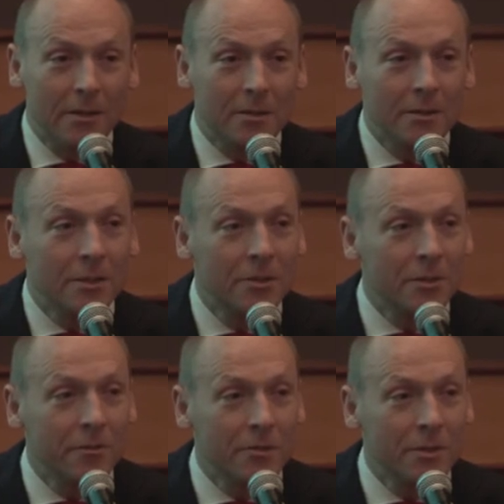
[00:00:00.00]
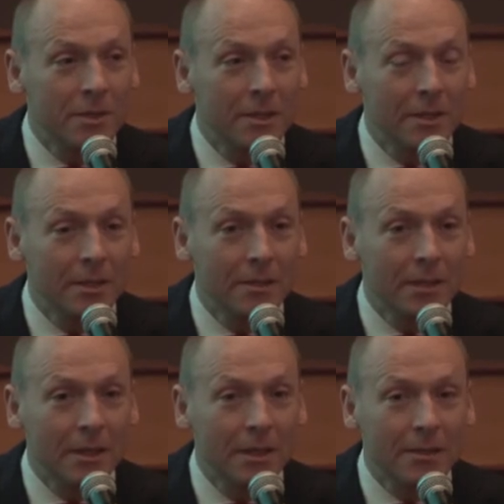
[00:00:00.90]
brać, to znaczy tworząc centra
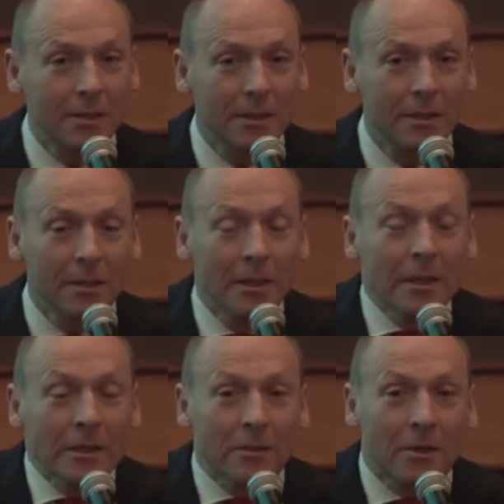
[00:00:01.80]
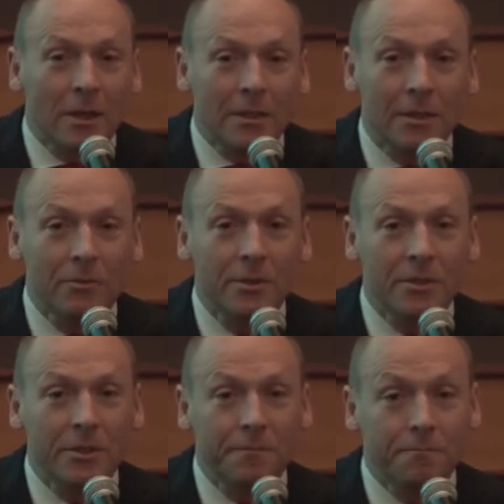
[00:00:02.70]
integracja, to okazało
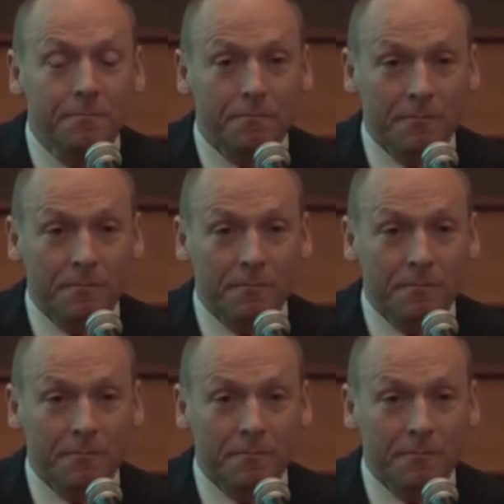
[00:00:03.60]
się, że